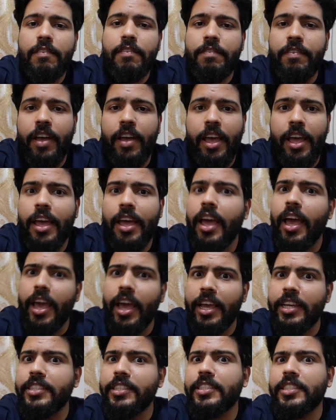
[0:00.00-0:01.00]

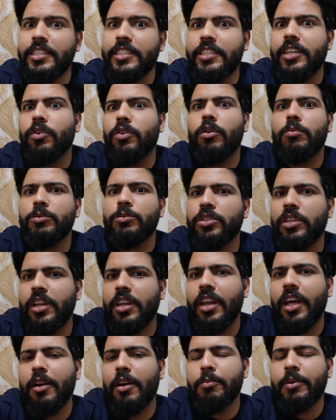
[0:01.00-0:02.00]
فاي شيء جوا موديل
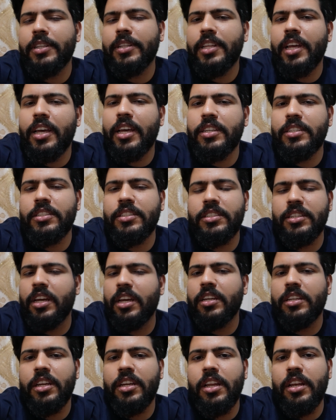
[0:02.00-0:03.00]
ال 14
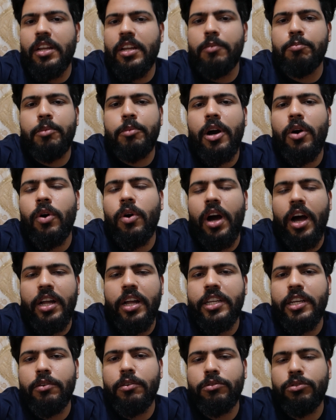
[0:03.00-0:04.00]
يعني الا نباوع
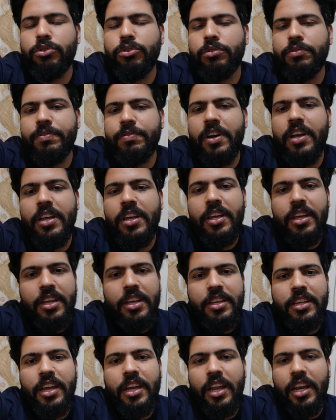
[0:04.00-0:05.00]
عليه ونشوفه
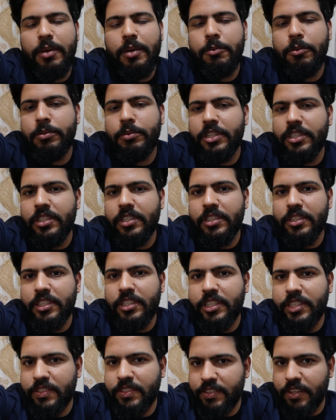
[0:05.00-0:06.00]
يلا ممكن
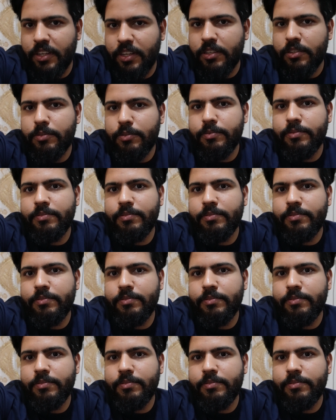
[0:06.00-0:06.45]
ننطيك سعر